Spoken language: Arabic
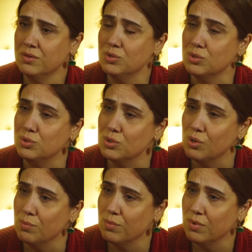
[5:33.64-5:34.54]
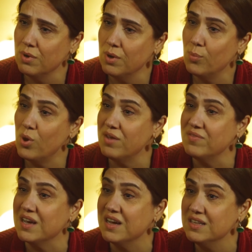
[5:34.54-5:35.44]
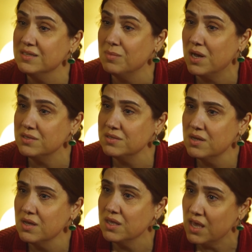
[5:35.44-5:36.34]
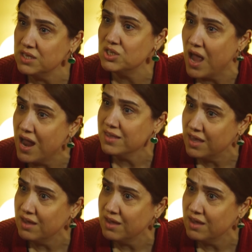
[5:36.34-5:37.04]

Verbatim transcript: ليلى شوفي بالاخر انت ما فيكي تضلي ببيت